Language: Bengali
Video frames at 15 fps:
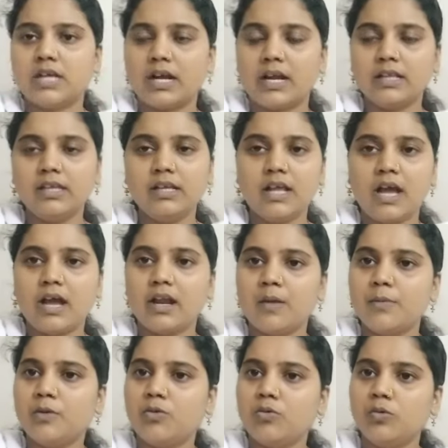সারাদিন আর
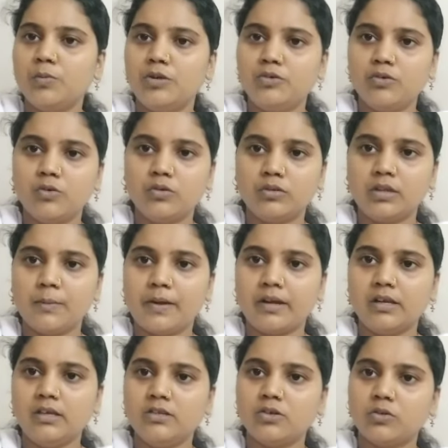আমি কোনো ভিডিও করতে
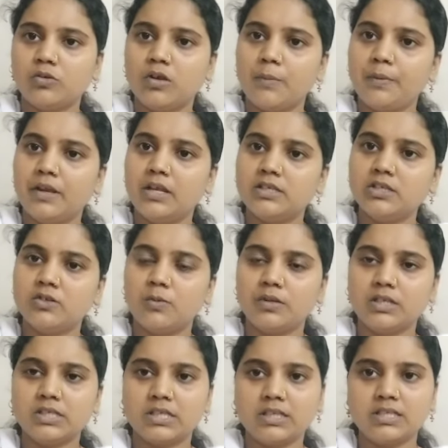পারিনি যতটা পেরেছি
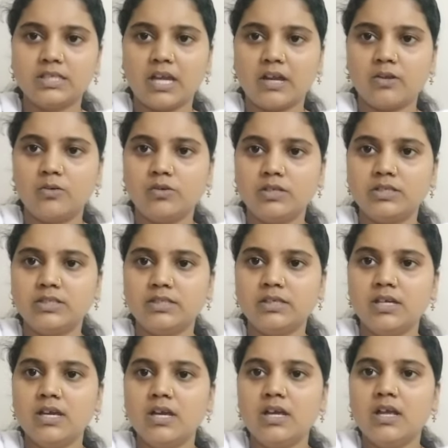তোমাদের সাথে শেয়ার করেছি
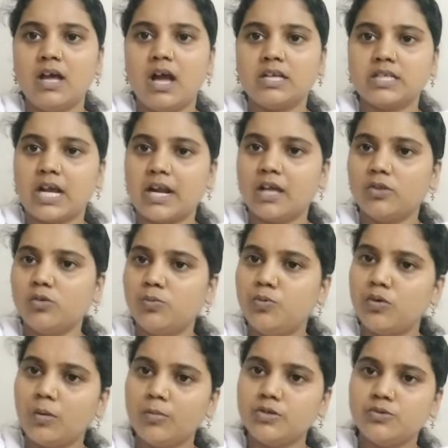আর সারা
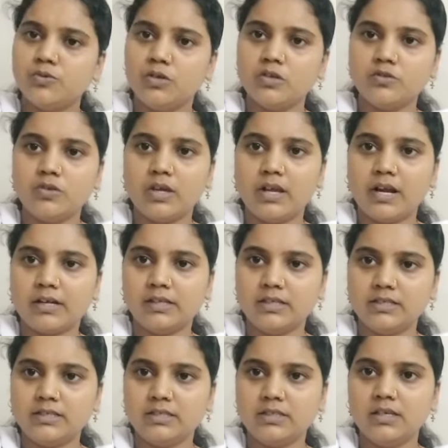দুপুর আমি শুয়ে শুয়ে
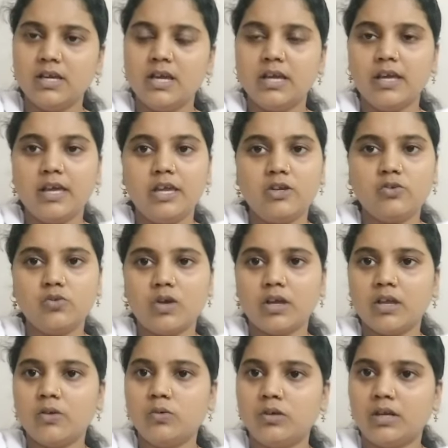কাটিয়েছি এই একটু
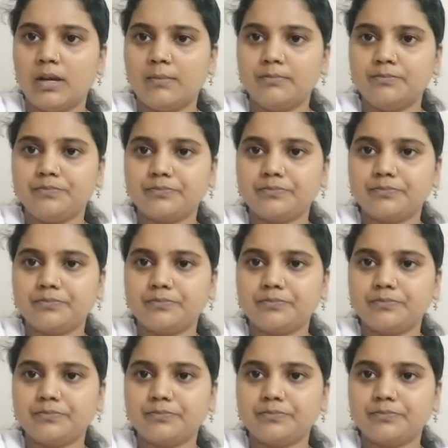আগে উঠলাম